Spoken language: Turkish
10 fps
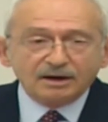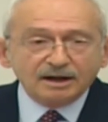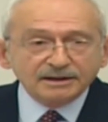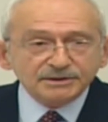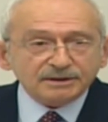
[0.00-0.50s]

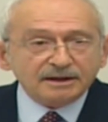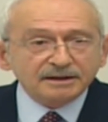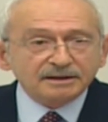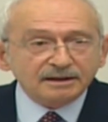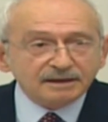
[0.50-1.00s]
Alice
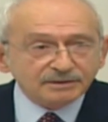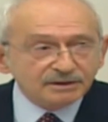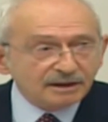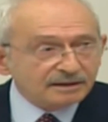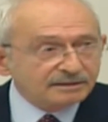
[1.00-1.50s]
Harikalar
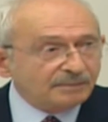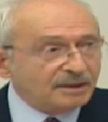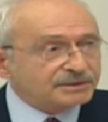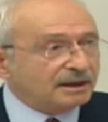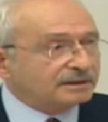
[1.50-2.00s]
Diyarı'nda
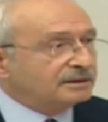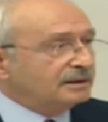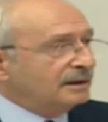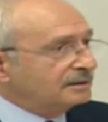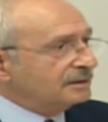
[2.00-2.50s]
masalını
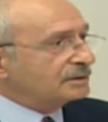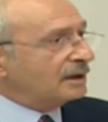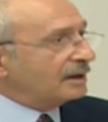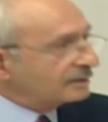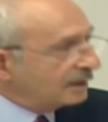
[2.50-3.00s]
dinlediniz.
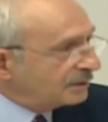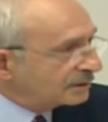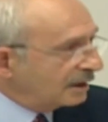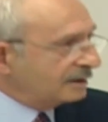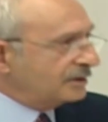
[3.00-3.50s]
Arada
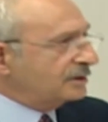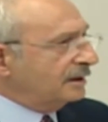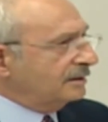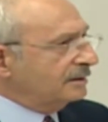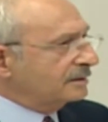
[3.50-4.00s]
bir de
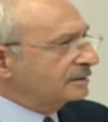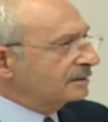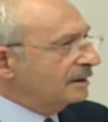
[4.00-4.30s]
alkışladınız.